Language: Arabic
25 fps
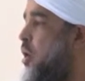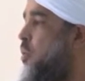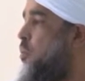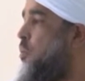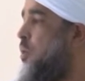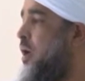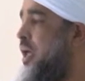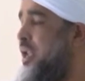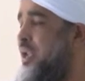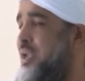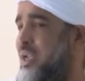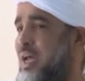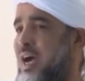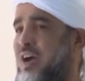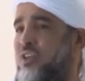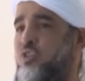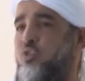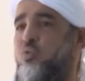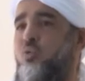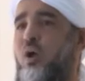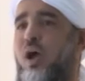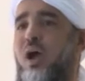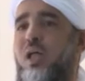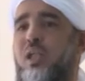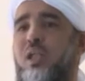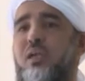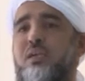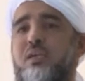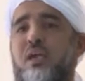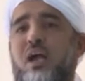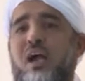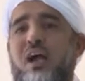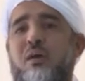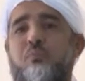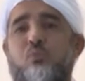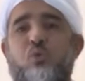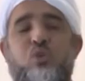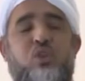والناس
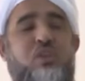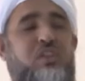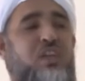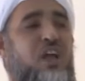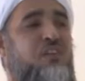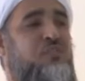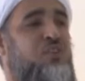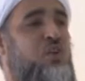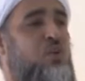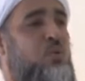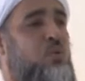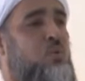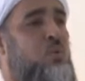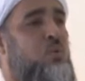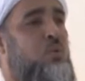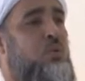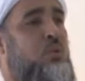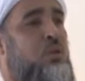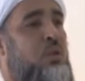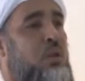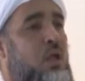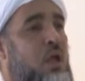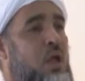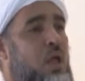عليها متفقون